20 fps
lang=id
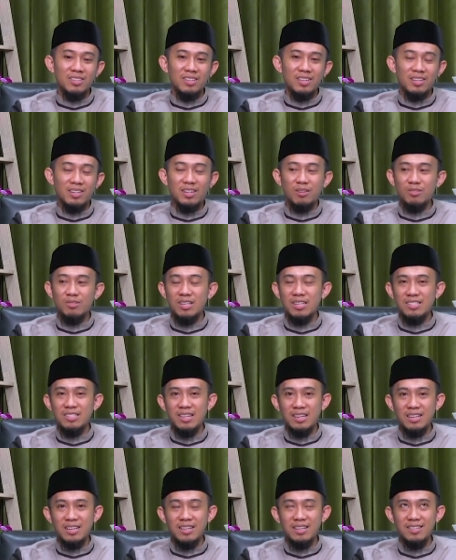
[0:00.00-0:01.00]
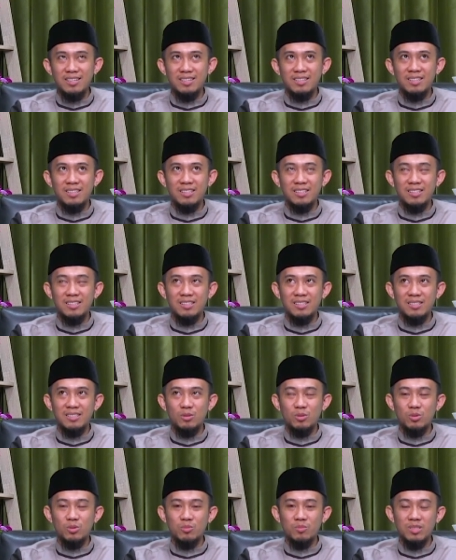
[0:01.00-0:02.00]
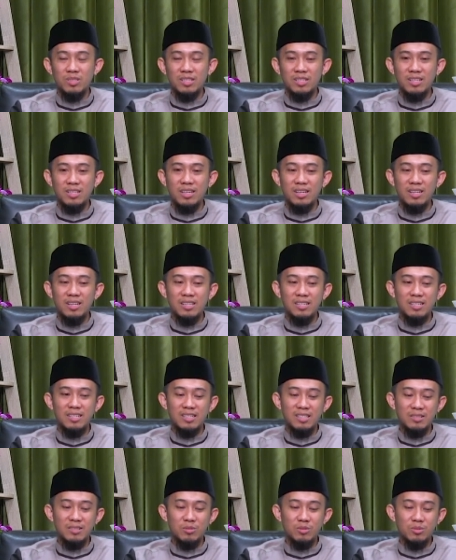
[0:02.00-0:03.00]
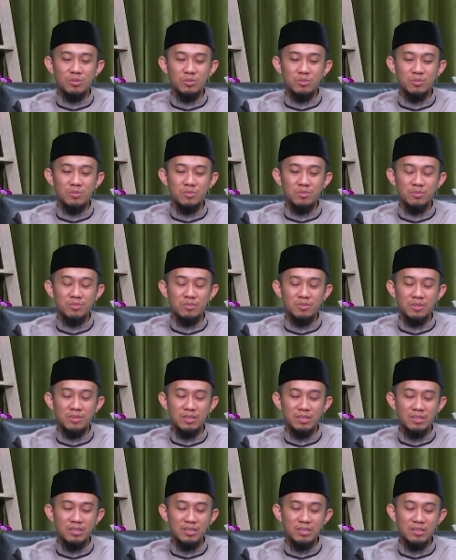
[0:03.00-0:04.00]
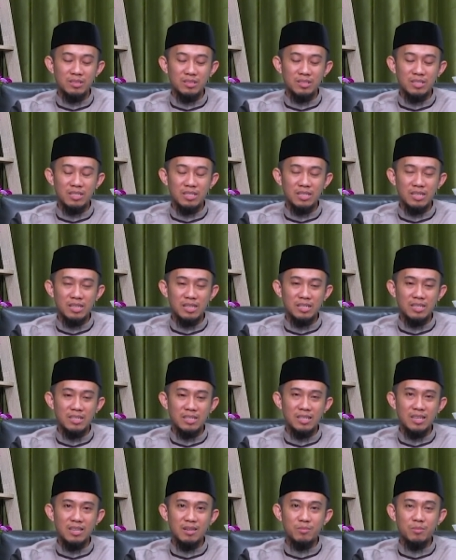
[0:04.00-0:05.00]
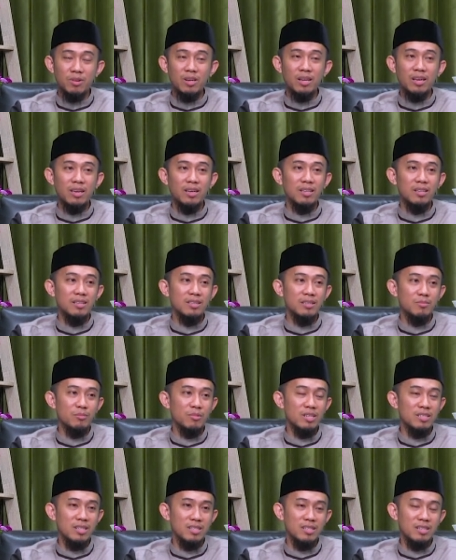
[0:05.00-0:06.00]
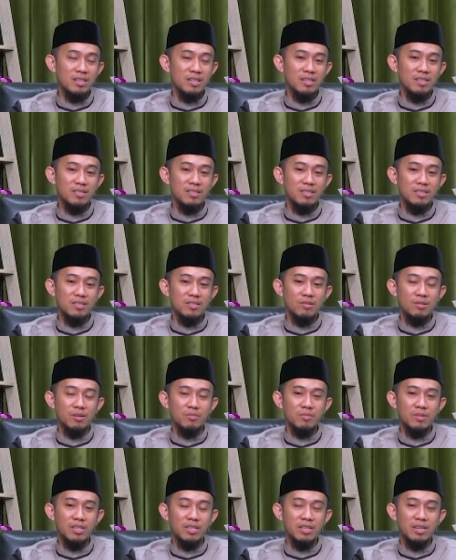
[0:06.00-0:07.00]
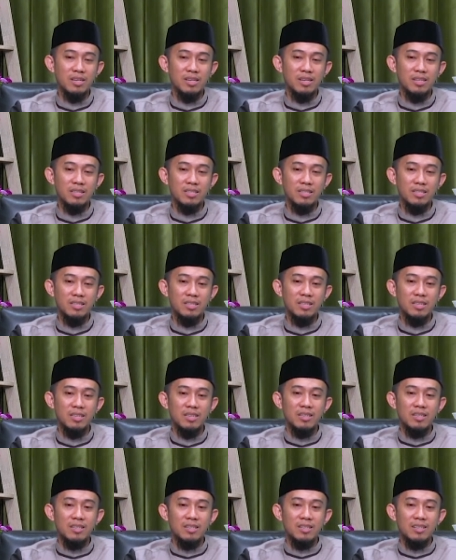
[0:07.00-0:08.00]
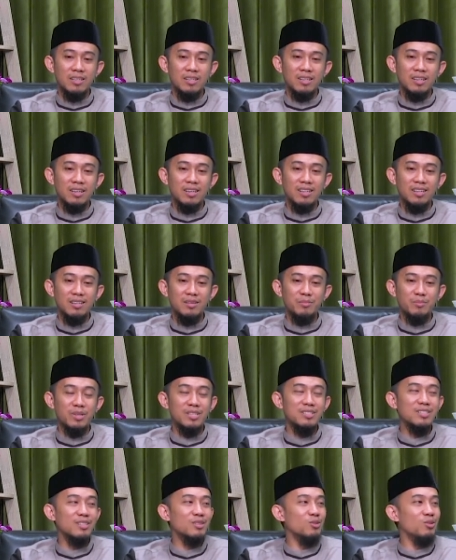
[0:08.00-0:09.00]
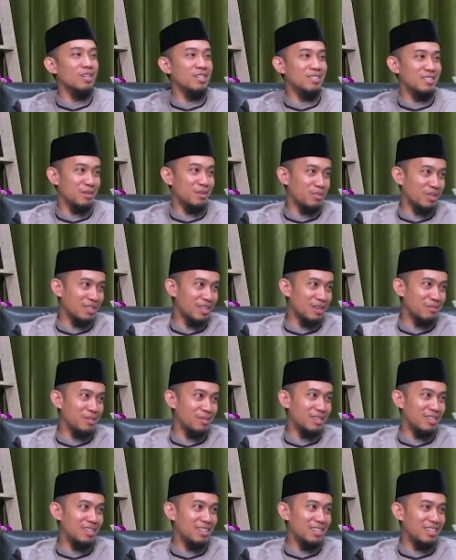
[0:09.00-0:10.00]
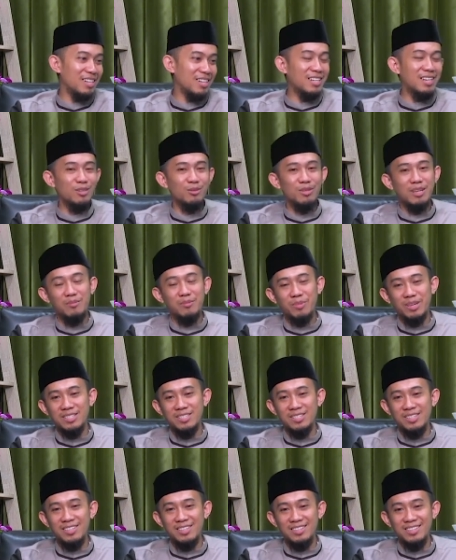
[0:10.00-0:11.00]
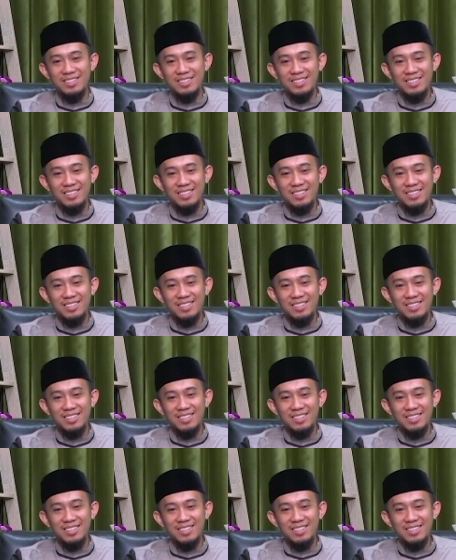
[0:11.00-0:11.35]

Ya, kalau tidak salah, eh, hukum kita, ya, hukum eh, di negara kita, boleh, boleh saja seorang menikah lagi dengan persetujuan istri pertama. Nah, kalau tanpa izin,